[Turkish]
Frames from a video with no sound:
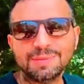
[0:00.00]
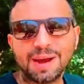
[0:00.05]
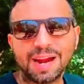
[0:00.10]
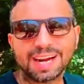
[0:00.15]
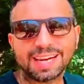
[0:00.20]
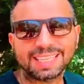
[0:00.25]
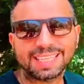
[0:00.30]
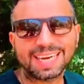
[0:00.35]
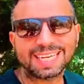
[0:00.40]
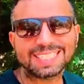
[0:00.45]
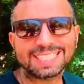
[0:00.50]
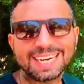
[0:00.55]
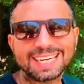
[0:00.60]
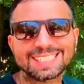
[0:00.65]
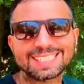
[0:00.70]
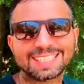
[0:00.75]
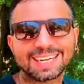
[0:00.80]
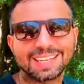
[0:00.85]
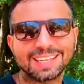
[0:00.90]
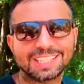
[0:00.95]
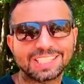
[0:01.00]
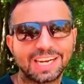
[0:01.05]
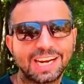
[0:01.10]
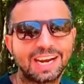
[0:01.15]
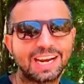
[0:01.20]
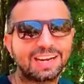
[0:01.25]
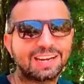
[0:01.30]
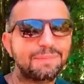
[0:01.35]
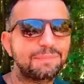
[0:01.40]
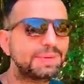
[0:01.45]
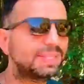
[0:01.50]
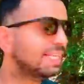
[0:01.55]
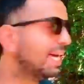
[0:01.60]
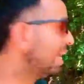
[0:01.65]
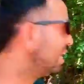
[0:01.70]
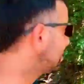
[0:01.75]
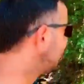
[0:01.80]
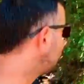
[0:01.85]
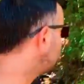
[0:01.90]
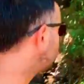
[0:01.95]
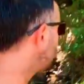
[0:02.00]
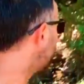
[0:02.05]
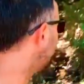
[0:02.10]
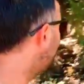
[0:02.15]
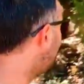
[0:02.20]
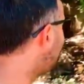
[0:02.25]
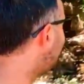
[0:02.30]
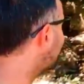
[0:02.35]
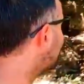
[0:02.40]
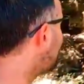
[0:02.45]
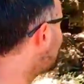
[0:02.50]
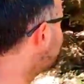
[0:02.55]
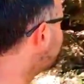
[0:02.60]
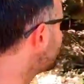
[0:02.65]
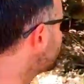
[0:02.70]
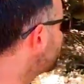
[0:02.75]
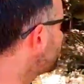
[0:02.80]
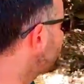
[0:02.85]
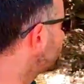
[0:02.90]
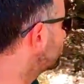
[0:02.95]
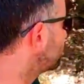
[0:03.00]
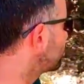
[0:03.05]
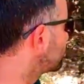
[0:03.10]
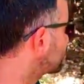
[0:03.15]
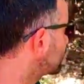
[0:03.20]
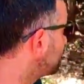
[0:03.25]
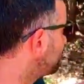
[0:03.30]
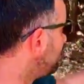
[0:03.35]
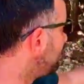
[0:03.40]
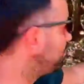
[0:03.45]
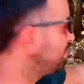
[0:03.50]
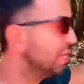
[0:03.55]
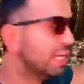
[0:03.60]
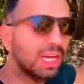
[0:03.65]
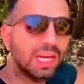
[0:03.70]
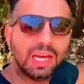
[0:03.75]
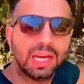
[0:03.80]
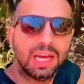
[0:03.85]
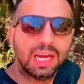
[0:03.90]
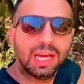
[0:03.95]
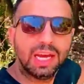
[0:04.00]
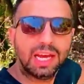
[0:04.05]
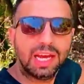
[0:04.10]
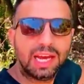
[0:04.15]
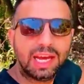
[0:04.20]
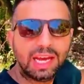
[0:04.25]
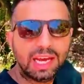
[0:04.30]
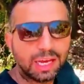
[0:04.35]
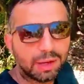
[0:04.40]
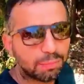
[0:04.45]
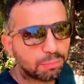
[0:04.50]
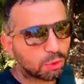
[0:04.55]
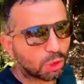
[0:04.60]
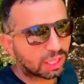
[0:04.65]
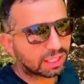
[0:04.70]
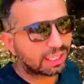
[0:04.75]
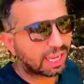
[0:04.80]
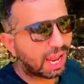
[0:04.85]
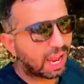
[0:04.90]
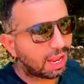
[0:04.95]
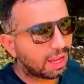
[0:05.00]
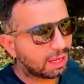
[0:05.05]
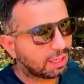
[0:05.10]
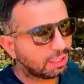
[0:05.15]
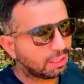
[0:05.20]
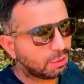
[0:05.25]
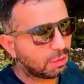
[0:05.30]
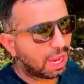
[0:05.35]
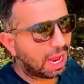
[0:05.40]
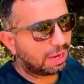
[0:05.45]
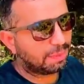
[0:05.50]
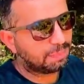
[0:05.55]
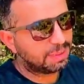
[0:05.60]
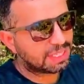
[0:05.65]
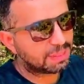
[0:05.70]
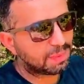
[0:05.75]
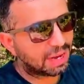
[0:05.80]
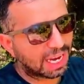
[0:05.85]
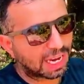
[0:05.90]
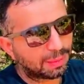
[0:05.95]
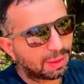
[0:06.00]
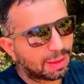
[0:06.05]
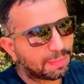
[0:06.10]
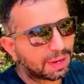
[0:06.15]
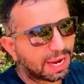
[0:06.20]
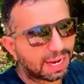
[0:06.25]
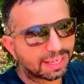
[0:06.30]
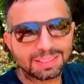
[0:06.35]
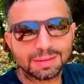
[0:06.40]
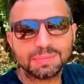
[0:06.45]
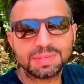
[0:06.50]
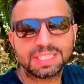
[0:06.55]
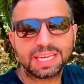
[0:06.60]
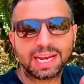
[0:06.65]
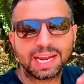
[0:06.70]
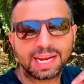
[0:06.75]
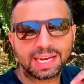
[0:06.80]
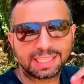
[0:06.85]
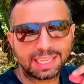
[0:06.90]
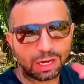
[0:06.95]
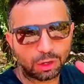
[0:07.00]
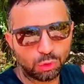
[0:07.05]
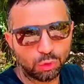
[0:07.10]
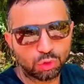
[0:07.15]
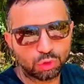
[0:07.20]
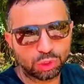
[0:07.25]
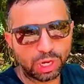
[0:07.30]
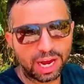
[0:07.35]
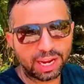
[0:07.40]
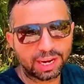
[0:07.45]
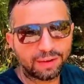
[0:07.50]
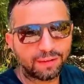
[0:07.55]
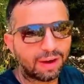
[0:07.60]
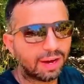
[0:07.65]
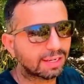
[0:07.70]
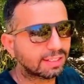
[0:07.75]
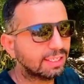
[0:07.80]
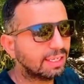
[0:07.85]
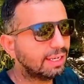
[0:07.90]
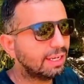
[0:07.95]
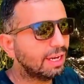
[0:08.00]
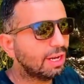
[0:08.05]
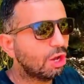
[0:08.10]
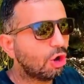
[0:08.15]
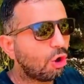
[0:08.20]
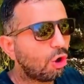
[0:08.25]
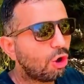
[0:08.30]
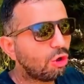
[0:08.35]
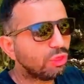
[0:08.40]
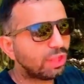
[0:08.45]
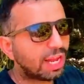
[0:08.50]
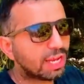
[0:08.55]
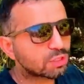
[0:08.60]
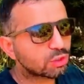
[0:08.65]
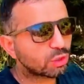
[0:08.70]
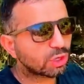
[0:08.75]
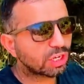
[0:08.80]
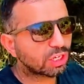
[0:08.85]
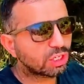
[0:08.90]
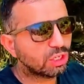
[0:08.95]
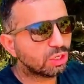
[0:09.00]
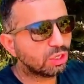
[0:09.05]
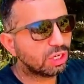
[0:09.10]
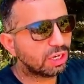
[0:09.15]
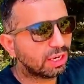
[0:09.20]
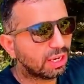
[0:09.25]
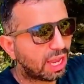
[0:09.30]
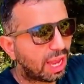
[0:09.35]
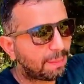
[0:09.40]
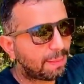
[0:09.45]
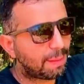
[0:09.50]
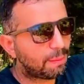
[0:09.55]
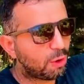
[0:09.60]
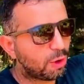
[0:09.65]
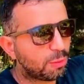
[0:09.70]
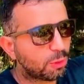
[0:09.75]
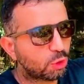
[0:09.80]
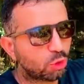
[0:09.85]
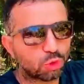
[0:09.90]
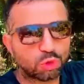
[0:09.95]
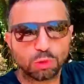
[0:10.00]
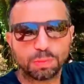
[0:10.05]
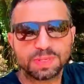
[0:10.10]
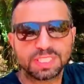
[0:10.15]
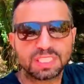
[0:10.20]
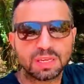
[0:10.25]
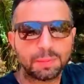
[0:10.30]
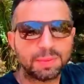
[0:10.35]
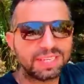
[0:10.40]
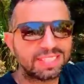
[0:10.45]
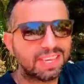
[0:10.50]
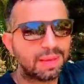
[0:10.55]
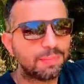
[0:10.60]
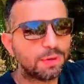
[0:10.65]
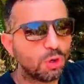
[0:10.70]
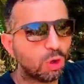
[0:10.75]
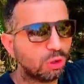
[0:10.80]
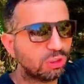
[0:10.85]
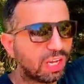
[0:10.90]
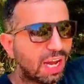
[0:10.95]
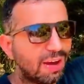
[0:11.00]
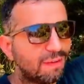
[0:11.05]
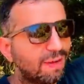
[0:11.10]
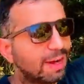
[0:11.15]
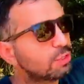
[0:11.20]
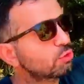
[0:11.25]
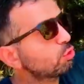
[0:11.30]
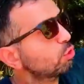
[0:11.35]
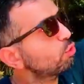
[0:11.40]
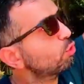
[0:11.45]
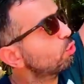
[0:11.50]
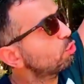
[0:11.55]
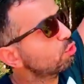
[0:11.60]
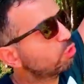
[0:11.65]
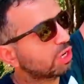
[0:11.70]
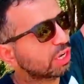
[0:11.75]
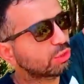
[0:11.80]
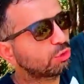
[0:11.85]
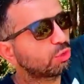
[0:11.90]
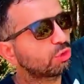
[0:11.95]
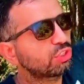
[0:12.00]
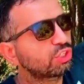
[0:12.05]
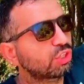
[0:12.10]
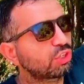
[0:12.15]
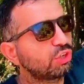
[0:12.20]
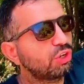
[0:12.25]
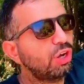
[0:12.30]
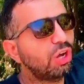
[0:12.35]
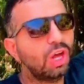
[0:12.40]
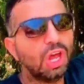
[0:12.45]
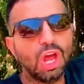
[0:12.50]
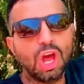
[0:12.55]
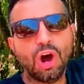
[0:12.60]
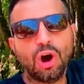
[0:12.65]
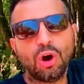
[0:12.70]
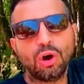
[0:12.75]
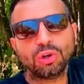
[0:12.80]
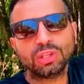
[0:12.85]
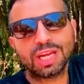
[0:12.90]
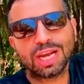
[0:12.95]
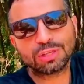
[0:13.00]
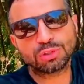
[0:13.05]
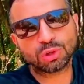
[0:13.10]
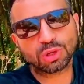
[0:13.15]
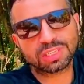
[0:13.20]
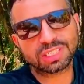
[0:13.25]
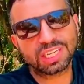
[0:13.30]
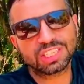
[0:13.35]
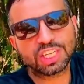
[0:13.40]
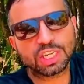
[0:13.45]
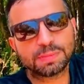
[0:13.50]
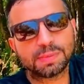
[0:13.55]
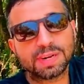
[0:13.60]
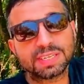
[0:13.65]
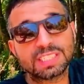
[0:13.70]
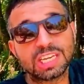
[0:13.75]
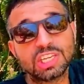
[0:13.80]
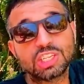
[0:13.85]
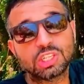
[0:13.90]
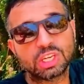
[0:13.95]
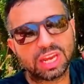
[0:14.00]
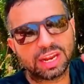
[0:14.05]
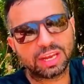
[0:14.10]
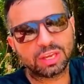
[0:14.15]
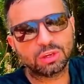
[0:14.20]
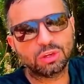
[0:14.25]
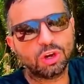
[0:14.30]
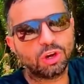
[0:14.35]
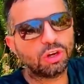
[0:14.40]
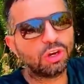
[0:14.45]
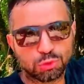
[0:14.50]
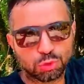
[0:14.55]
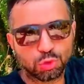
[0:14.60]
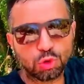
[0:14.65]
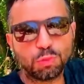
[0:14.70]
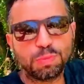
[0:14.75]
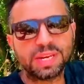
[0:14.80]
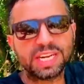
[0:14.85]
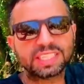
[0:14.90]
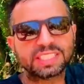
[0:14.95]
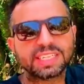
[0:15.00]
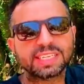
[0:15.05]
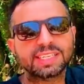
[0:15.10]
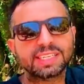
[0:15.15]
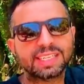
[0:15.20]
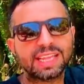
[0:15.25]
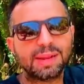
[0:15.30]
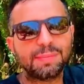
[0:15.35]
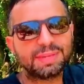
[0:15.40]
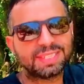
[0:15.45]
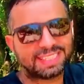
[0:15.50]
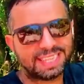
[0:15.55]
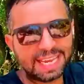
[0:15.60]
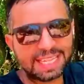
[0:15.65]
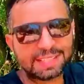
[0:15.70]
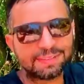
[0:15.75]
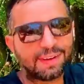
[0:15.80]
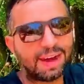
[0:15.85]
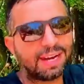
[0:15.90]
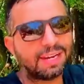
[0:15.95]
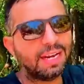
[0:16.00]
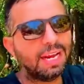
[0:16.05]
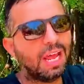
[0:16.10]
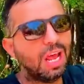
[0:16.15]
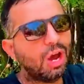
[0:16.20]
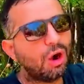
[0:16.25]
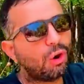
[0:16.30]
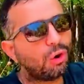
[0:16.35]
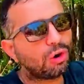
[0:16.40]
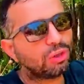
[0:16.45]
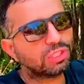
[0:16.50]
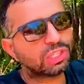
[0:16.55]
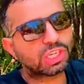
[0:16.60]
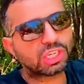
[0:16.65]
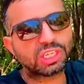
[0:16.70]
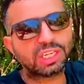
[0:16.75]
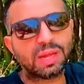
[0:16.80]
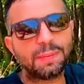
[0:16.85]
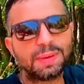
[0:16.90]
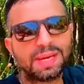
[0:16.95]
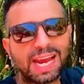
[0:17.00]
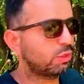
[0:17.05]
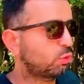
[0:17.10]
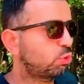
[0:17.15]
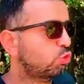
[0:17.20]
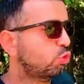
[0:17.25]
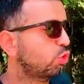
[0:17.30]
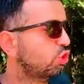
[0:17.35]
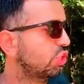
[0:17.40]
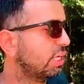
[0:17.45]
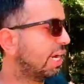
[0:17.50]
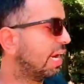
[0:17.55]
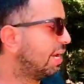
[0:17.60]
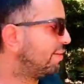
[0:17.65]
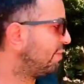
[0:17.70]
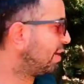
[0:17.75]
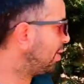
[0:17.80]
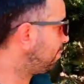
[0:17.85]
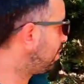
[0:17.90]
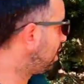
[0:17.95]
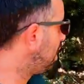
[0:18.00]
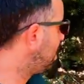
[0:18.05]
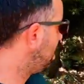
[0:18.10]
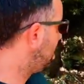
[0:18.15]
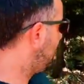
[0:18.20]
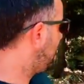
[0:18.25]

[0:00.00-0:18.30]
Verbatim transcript: arkadaşlar sıralı şelalelerden bir tanesi şu anda arkamda gördüğünüz gibi. Ee, burada yani bizim arabayı bıraktığımız yere kadar 3 tane vardı. Ondan sonraki hemen böyle bir küçük bir stabilize bir yol daha var. Sonra o yukarı doğru çıkıyor. Oradan sonrasına çıkmanıza hiç gerek yok. Suyu biriktirdikleri bir set var. Onun dışında da birkaç küçük şelale var ama